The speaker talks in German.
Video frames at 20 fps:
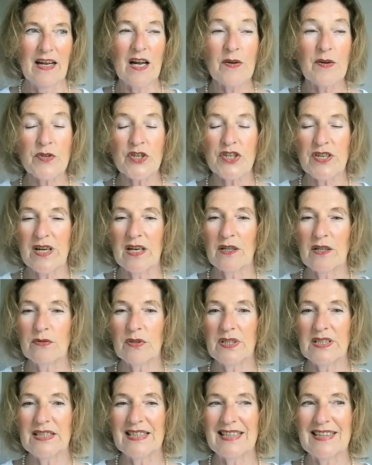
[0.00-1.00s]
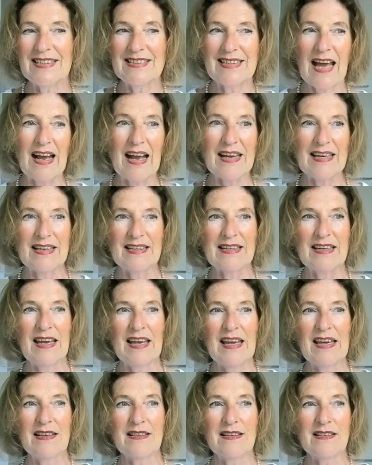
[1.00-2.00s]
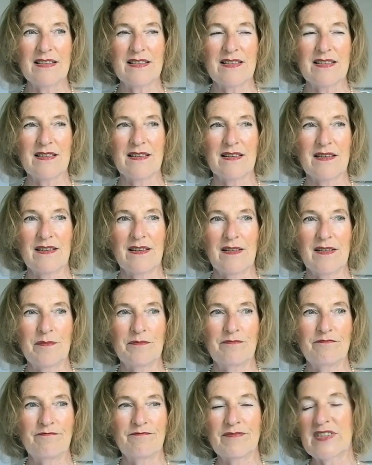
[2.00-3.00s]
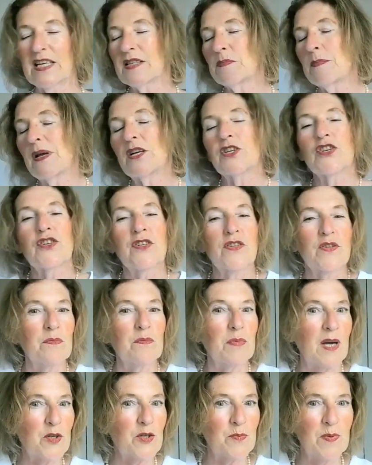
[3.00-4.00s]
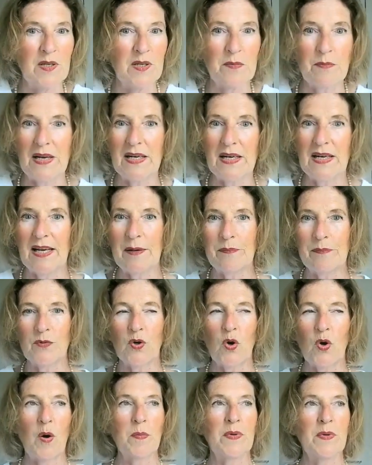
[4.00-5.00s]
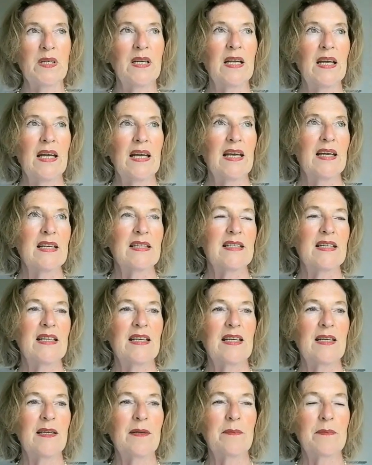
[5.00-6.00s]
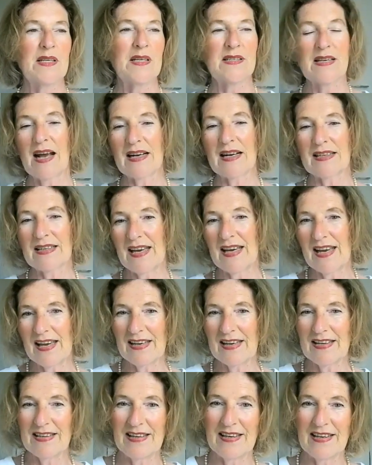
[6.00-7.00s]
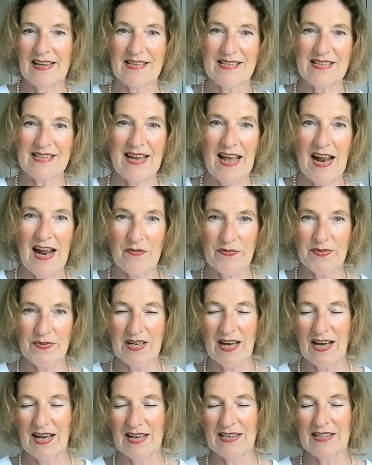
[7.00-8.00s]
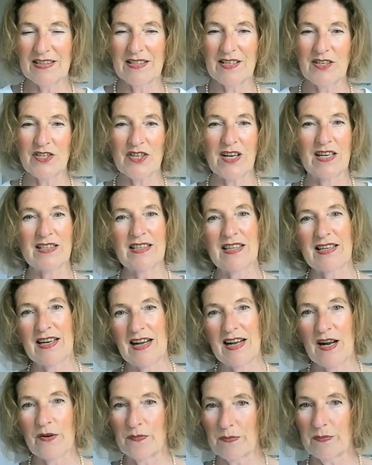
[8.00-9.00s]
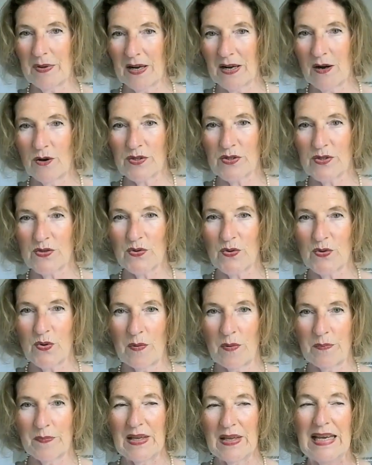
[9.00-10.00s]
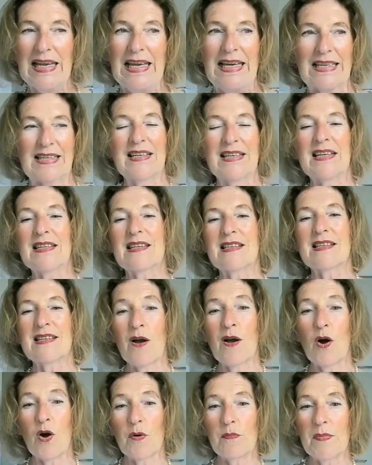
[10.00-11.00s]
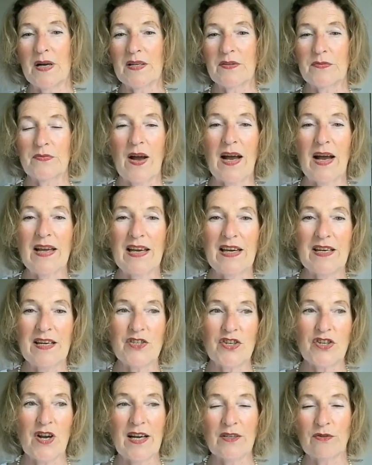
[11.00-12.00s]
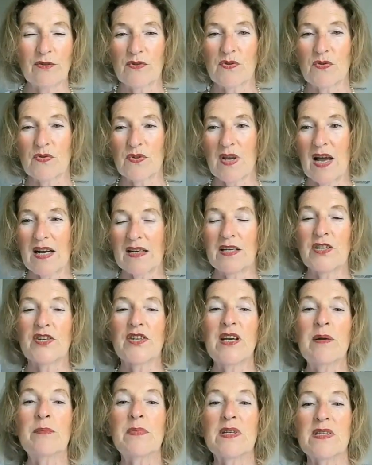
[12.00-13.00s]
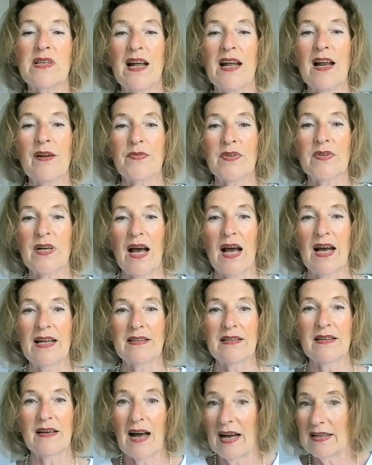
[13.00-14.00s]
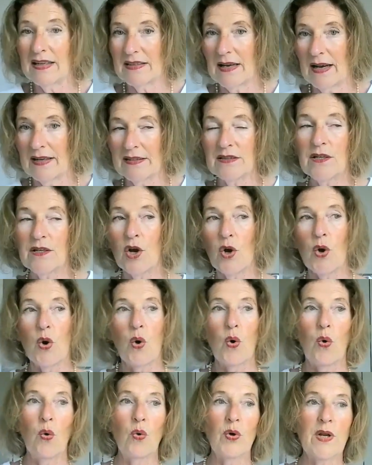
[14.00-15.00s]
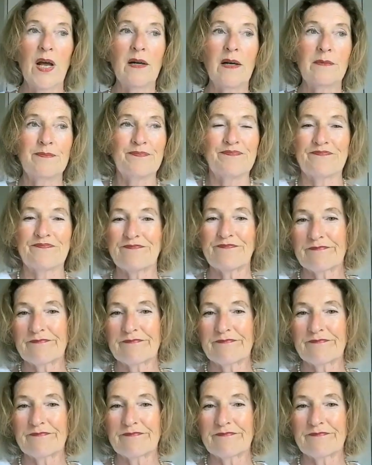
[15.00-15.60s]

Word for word: Hilfestellungen dahingehend, ähm, dass Menschen zum Beispiel in mein Leben kommen, die mir sagen, hey, hier ist eine helfende Hand, ich kann dir da helfen, bei rauszukommen. Dann ist es ja auch meine freie Entscheidung zu sagen, ich nehme diese helfende Hand an oder